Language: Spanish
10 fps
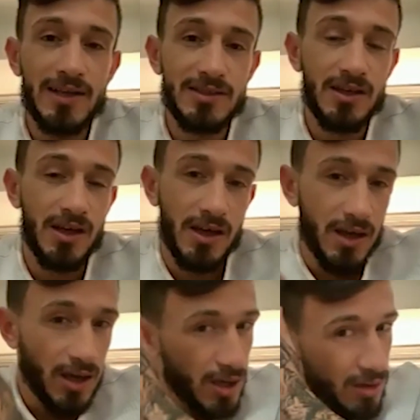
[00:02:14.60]

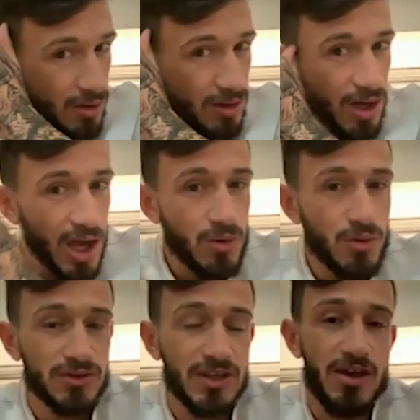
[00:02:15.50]
hace
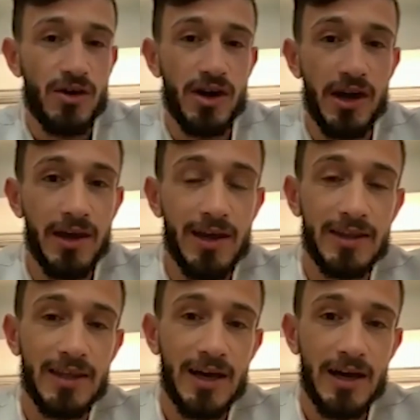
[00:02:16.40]
algunos años que él
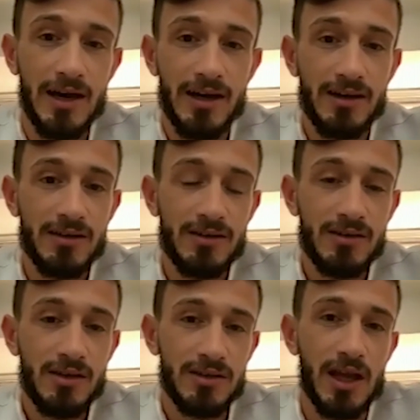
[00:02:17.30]
está
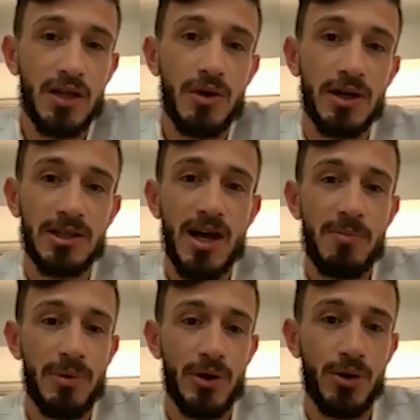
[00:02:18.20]
en
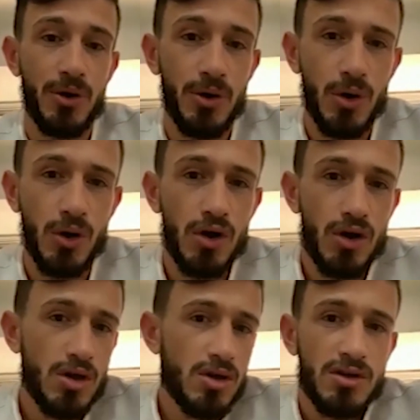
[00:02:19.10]
libertad, pero
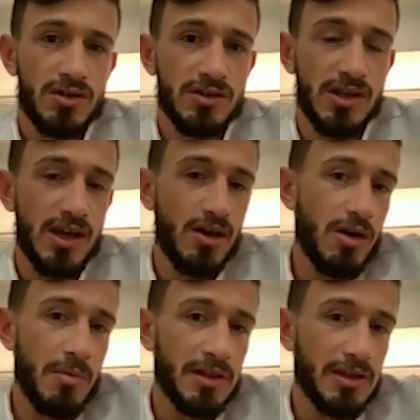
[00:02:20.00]
Sí,
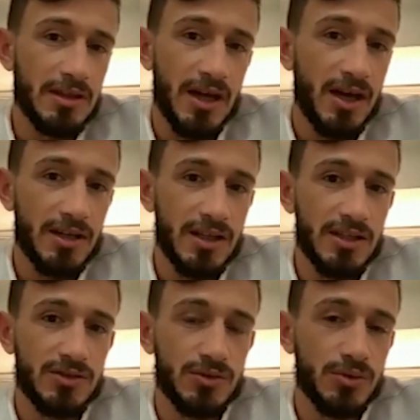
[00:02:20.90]
obviamente está,
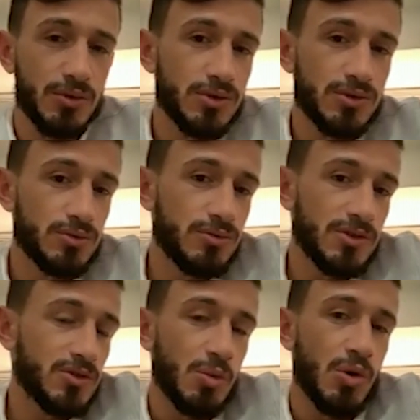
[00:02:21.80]
en, su,
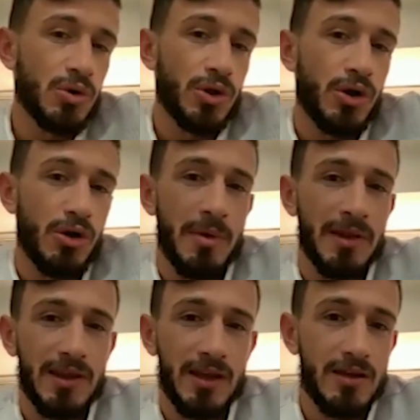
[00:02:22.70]
mundo, ¿no?
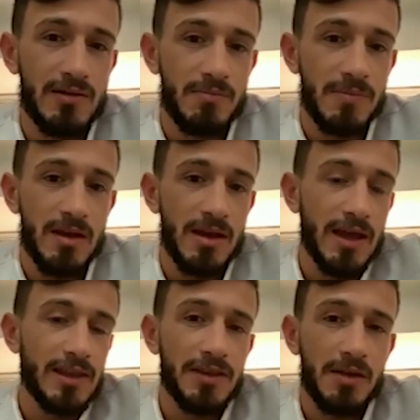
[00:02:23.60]
Obviamente
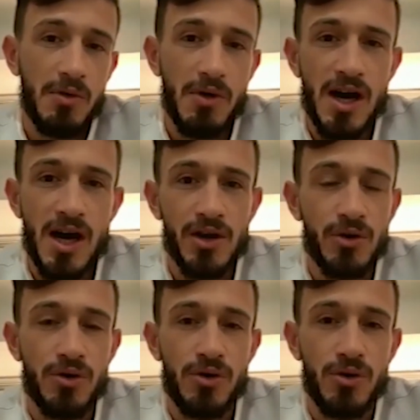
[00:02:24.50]
estando en mi
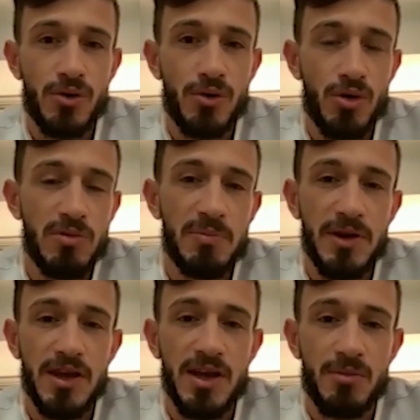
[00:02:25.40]
barrio con, mis
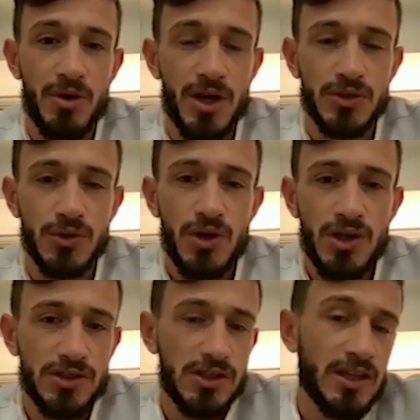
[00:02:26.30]
primos y eso.
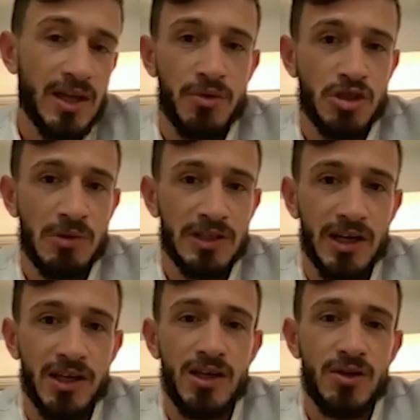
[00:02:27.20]
Sí está mucho más
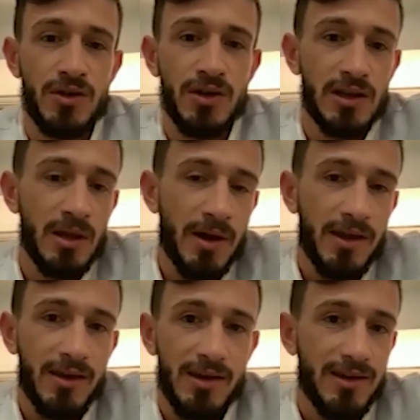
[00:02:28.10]
tranquilo en el tema
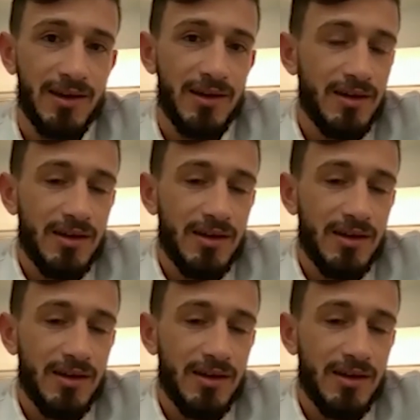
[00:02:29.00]
de,